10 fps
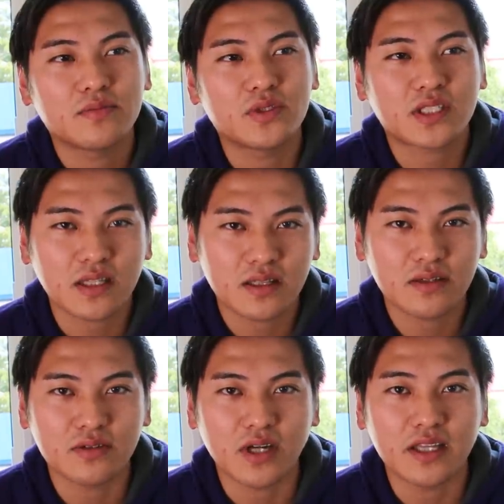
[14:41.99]
ぶつかって
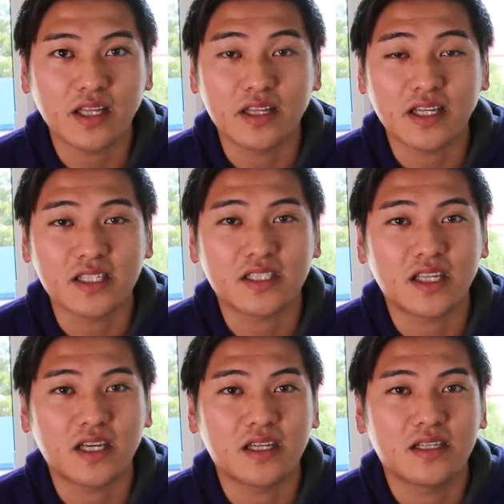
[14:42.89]
くる相手に対し
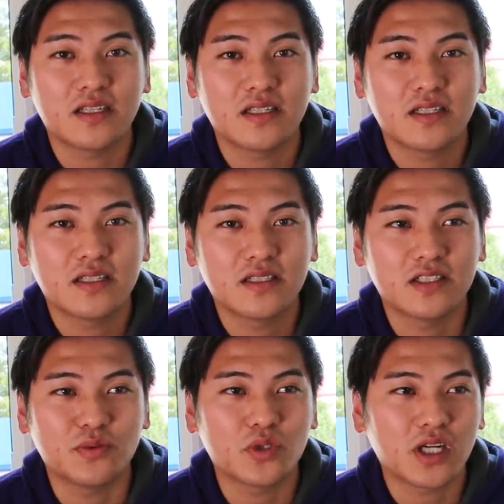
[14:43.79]
て
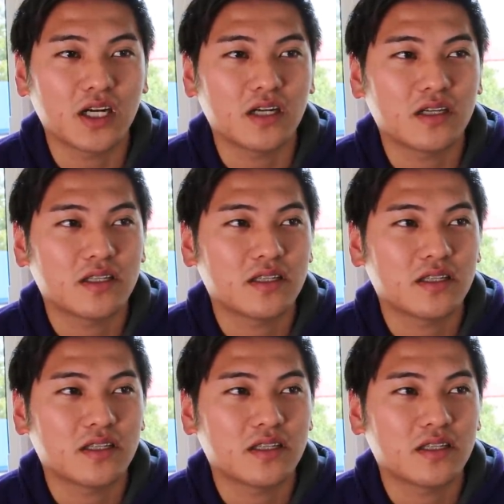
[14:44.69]
自分が